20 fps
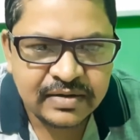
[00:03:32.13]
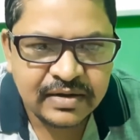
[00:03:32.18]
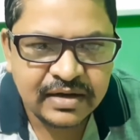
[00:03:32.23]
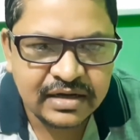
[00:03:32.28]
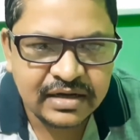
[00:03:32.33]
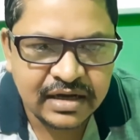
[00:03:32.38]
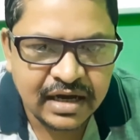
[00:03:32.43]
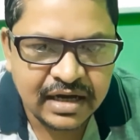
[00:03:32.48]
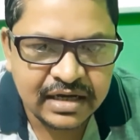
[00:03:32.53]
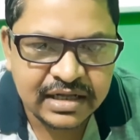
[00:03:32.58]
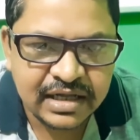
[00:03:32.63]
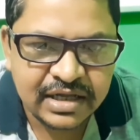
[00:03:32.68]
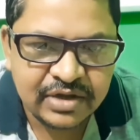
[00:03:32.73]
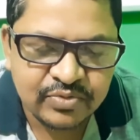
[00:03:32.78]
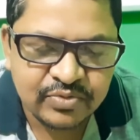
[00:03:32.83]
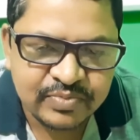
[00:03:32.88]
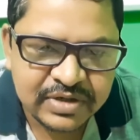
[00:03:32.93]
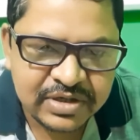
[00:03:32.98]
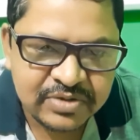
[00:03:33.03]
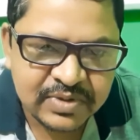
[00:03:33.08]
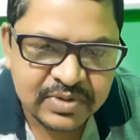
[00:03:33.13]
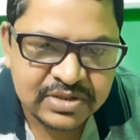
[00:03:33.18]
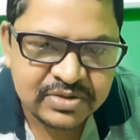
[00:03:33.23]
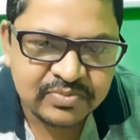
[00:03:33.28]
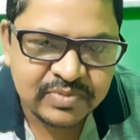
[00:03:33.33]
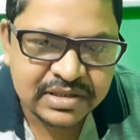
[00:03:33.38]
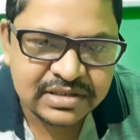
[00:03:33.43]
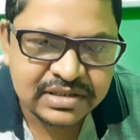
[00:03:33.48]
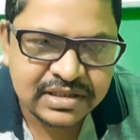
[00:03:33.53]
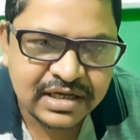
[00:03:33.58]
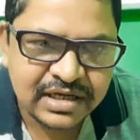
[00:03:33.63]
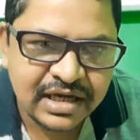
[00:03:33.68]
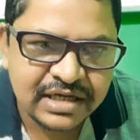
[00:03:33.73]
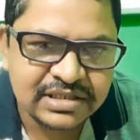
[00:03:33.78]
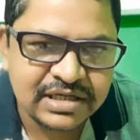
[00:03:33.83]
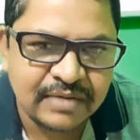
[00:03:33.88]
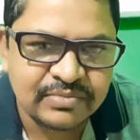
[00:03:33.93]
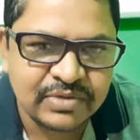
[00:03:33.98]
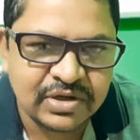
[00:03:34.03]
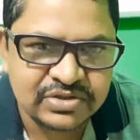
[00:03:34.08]
হ্যাঁ আর এই ঔপনিবেশবাদ থেকে
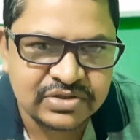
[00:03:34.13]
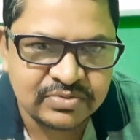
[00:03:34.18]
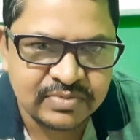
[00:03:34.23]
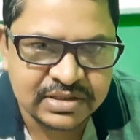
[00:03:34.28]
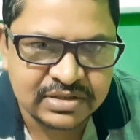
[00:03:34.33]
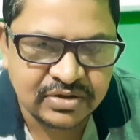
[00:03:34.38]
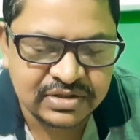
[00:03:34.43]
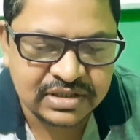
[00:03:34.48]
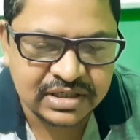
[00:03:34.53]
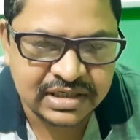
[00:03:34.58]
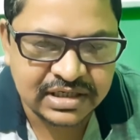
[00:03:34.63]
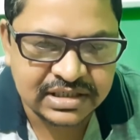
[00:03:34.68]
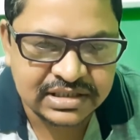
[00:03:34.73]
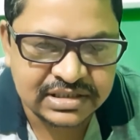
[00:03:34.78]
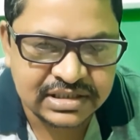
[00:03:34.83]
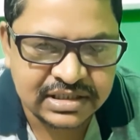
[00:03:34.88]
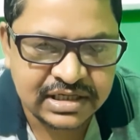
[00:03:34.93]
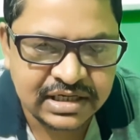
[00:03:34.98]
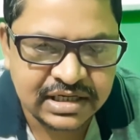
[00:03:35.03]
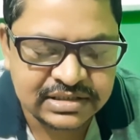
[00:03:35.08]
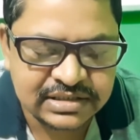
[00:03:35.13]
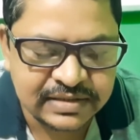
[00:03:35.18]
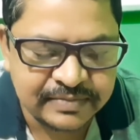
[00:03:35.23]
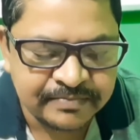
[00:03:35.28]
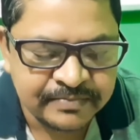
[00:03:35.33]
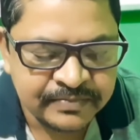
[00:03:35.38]
সাম্রাজ্যবাদ কথাটা এসছে ঠিক আছে